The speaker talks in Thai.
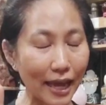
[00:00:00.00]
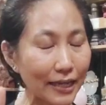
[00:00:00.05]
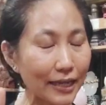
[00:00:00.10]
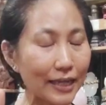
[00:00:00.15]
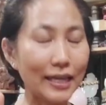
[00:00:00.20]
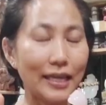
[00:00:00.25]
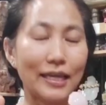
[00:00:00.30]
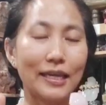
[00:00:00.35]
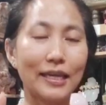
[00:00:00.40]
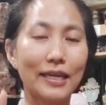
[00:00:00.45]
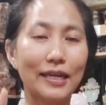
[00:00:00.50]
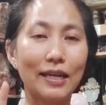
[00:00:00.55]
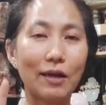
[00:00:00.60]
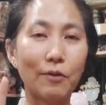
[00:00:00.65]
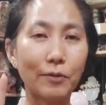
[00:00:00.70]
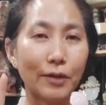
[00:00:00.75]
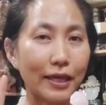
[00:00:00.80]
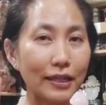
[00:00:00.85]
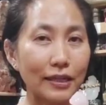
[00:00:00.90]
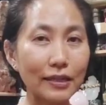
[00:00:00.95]
แค่นี้
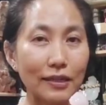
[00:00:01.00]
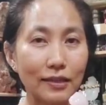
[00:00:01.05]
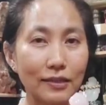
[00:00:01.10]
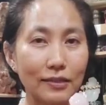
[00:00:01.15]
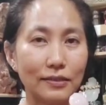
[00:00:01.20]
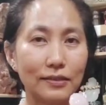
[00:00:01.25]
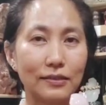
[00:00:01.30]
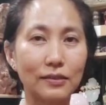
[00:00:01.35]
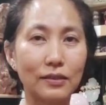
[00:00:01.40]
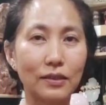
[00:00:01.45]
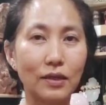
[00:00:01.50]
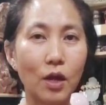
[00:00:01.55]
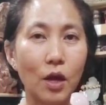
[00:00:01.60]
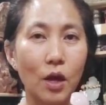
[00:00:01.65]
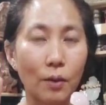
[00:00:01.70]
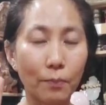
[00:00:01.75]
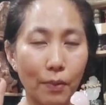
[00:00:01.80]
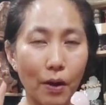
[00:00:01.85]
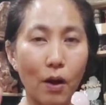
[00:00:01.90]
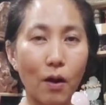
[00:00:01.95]
แล้วคิดเรื่องอื่น
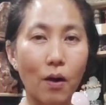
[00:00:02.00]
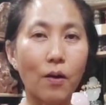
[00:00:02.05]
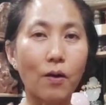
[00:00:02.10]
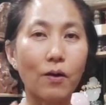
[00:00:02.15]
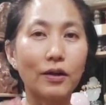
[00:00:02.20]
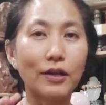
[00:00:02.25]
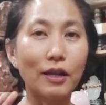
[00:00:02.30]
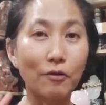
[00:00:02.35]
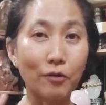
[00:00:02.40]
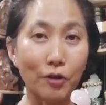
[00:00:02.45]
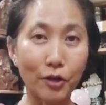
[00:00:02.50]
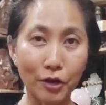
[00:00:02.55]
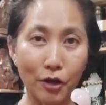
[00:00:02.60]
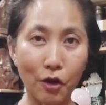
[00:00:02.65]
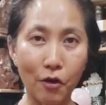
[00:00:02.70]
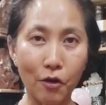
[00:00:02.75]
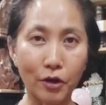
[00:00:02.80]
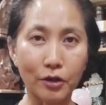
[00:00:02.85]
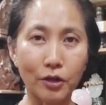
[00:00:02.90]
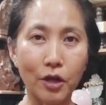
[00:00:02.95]
พอแล้วก็
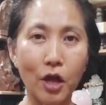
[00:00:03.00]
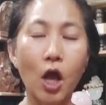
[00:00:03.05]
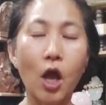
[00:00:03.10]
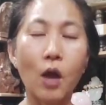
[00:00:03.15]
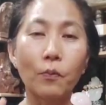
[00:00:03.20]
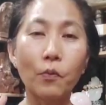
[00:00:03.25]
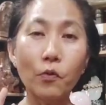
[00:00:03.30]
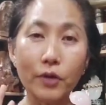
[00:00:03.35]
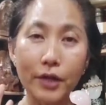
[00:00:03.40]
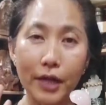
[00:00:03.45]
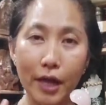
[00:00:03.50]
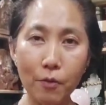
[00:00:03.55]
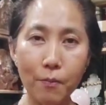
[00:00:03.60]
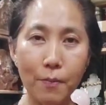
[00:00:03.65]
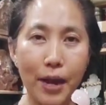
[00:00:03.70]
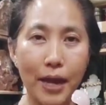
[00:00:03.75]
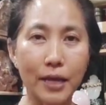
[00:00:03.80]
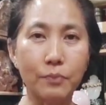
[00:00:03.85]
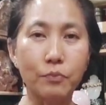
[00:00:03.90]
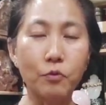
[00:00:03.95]
นอน พรุ่งนี้เอา
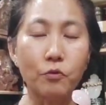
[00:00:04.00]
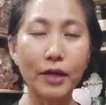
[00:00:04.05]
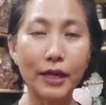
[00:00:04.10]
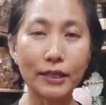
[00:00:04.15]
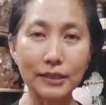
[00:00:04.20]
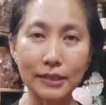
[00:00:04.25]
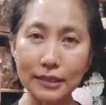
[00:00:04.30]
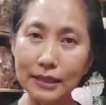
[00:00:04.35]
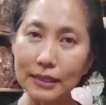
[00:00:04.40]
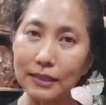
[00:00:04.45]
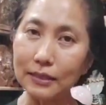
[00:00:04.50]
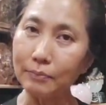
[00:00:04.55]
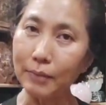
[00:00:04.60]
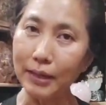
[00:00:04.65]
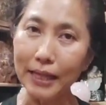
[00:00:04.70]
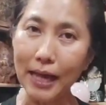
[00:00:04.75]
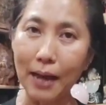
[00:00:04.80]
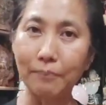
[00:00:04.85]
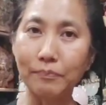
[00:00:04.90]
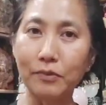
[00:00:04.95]
ใหม่ พรุ่งนี้อาจจะตื่น
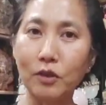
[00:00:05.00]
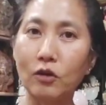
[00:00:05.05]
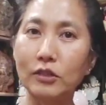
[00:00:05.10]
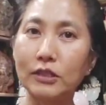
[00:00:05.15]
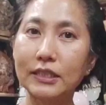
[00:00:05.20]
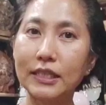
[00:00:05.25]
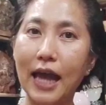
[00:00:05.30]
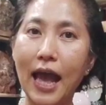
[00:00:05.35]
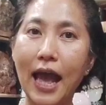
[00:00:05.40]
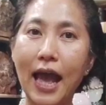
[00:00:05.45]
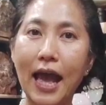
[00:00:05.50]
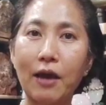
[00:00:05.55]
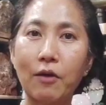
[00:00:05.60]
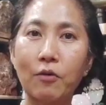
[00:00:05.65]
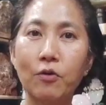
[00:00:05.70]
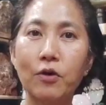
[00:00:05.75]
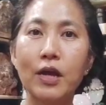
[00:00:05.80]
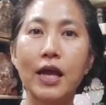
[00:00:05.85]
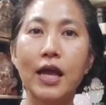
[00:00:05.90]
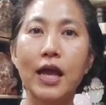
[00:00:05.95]
มาทำตอนเช้า
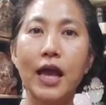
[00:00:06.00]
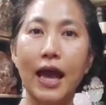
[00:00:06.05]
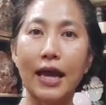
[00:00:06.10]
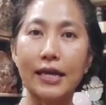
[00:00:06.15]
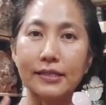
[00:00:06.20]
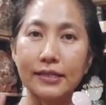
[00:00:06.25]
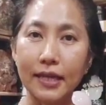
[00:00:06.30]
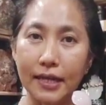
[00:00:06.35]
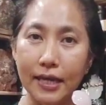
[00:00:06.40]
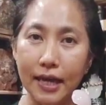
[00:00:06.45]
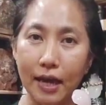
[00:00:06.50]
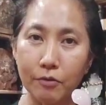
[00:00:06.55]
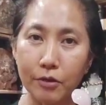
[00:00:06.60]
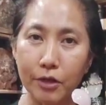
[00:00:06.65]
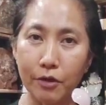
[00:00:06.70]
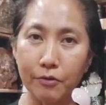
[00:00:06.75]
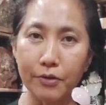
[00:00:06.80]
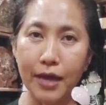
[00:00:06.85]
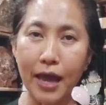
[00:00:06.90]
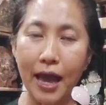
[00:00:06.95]
หายใจเข้า
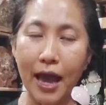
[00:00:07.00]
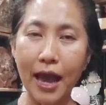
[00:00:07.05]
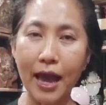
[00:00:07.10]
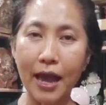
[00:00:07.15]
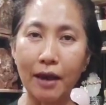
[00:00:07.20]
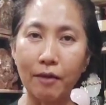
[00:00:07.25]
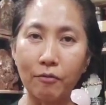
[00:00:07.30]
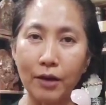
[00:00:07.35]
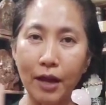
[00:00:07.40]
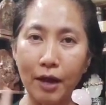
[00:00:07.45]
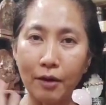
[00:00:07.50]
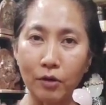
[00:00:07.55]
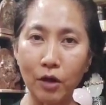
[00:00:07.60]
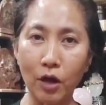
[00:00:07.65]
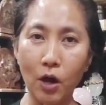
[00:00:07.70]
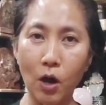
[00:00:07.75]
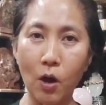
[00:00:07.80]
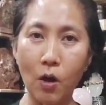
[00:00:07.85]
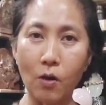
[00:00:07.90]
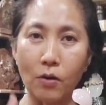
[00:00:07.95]
ยาวๆ แล้ว
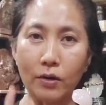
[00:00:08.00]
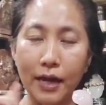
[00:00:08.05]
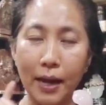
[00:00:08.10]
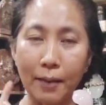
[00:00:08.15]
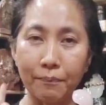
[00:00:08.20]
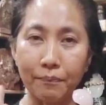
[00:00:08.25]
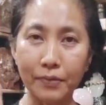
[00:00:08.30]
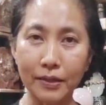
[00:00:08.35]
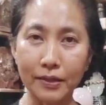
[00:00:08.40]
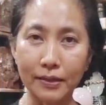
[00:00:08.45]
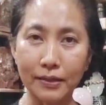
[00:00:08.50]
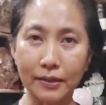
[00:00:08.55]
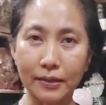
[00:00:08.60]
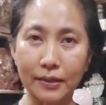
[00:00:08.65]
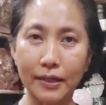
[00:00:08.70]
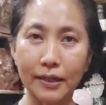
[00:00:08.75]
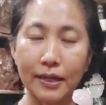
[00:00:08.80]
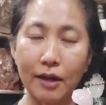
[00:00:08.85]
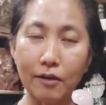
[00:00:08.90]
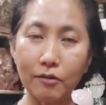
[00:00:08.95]
ก็ออกนับหนึ่ง
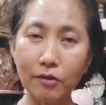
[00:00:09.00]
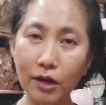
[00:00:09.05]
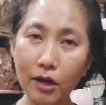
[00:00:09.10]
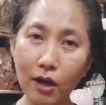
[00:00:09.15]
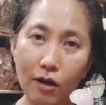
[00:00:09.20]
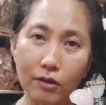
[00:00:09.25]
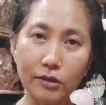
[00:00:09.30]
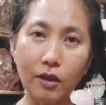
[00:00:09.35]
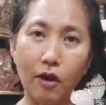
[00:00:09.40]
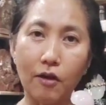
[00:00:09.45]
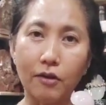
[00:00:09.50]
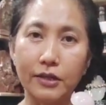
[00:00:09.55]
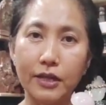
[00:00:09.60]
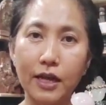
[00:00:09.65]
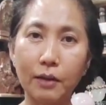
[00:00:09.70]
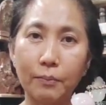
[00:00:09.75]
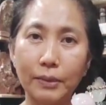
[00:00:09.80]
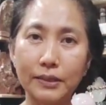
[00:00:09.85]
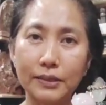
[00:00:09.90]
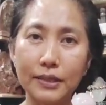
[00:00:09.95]
แล้วก็ลองต่อ
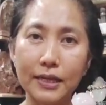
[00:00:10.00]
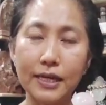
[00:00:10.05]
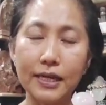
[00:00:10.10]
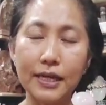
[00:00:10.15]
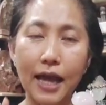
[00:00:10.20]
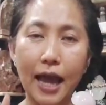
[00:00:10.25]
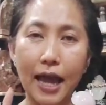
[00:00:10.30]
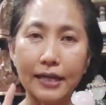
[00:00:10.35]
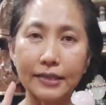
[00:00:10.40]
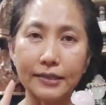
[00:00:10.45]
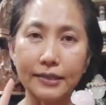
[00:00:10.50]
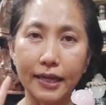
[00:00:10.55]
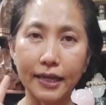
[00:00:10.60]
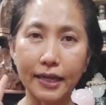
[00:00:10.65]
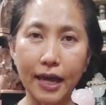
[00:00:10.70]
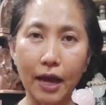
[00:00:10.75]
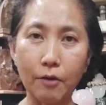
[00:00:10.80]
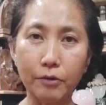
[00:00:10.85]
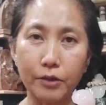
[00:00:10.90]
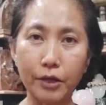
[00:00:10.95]
เนื่องไปซิ หายใจ
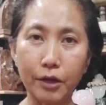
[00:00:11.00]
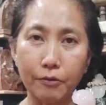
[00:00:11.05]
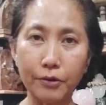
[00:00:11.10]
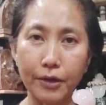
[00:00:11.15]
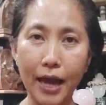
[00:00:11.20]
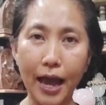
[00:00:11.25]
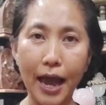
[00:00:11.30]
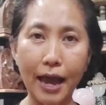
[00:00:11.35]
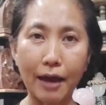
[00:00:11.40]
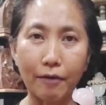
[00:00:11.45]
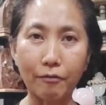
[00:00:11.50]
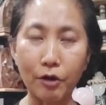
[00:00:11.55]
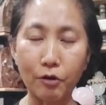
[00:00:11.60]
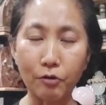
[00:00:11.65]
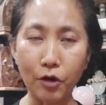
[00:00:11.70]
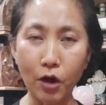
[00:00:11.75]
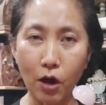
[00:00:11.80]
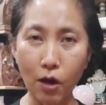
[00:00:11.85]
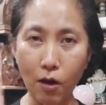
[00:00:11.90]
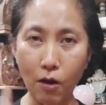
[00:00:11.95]
เข้ายาวๆ แล้
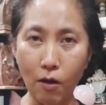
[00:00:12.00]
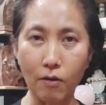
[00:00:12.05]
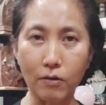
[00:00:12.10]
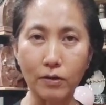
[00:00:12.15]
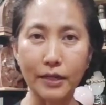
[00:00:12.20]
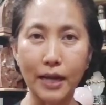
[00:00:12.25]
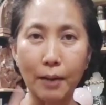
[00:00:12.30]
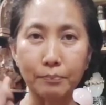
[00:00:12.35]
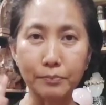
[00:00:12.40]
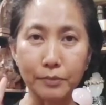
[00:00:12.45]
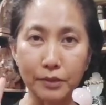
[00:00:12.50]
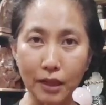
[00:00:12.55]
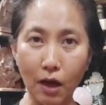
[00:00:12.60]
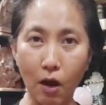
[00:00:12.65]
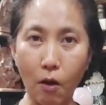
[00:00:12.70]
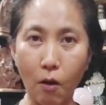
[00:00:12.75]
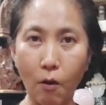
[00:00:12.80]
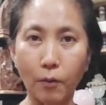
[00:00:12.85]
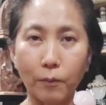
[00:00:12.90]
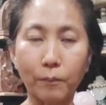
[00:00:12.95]
วก็ออกนับส
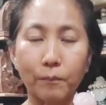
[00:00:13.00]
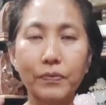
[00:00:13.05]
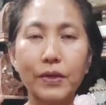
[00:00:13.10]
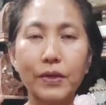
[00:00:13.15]
อง